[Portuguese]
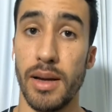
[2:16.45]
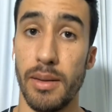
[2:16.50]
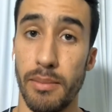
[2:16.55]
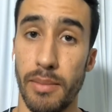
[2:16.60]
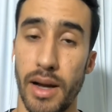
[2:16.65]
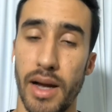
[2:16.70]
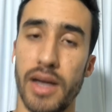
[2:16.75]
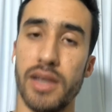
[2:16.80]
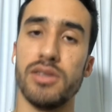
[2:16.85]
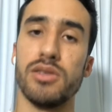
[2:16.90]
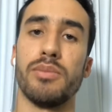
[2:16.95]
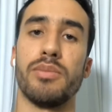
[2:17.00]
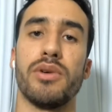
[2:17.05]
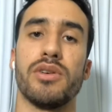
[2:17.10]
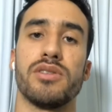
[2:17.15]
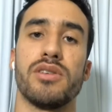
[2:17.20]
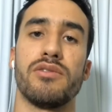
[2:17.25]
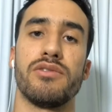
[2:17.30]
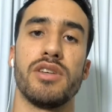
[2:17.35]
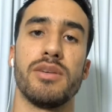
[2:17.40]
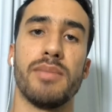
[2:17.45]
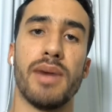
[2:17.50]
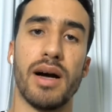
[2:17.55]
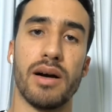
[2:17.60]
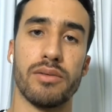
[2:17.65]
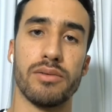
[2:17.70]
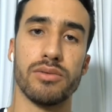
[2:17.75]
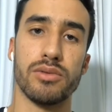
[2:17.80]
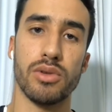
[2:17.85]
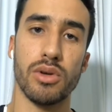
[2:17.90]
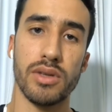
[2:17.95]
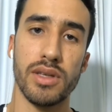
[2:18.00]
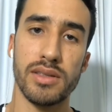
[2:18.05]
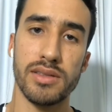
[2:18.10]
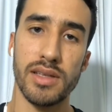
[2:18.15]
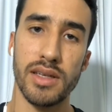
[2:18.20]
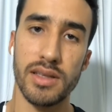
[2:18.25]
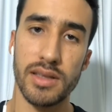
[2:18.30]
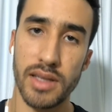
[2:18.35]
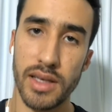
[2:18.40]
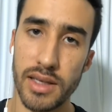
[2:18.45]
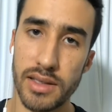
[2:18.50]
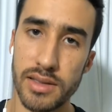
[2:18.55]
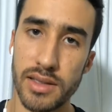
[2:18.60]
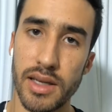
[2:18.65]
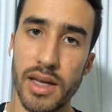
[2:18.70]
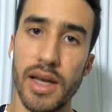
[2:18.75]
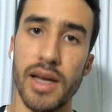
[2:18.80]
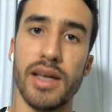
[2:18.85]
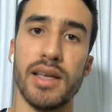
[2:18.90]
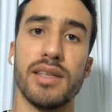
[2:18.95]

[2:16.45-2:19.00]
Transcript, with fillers: mas eu posso afirmar com toda certeza